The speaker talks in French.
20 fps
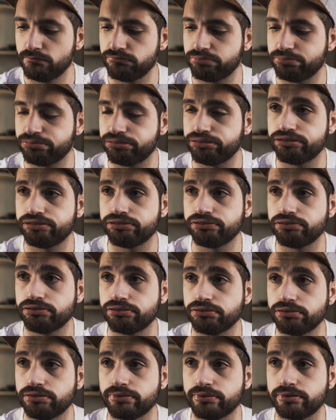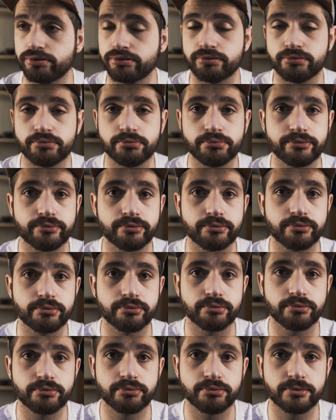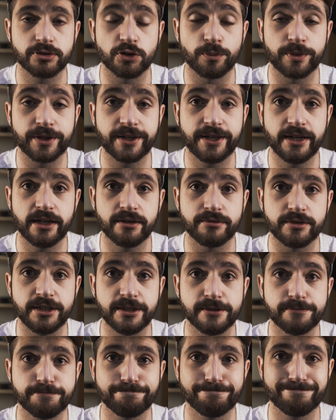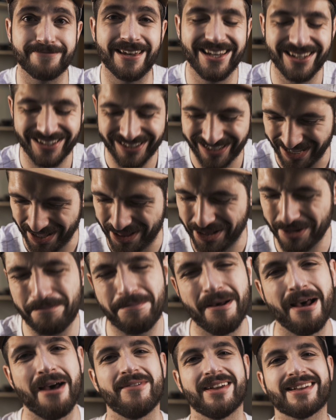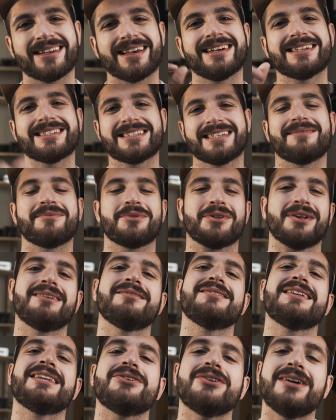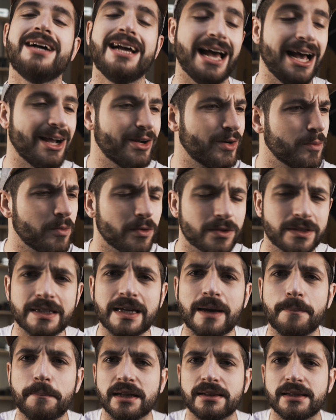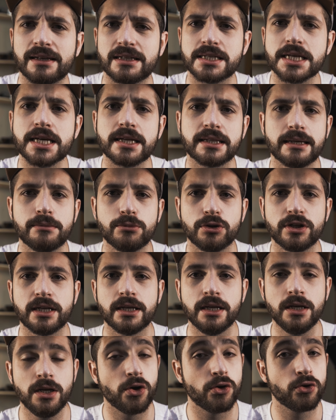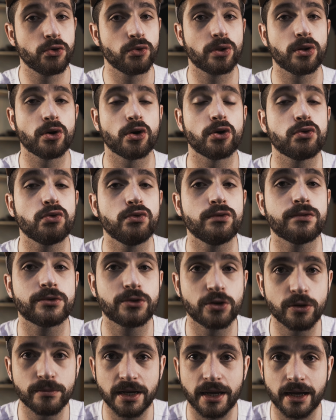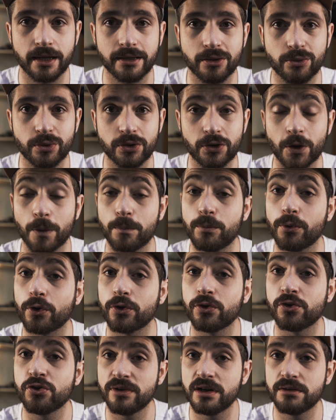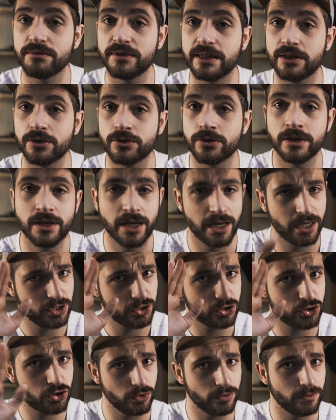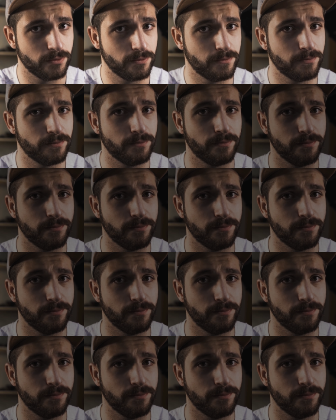C'est compliqué la vie. Hein. N'hésite pas à mettre un j'aime sur la vidéo, à commenter, à partager, à t'abonner. Nous on se retrouve demain à 18h pour une nouvelle vidéo. Ciao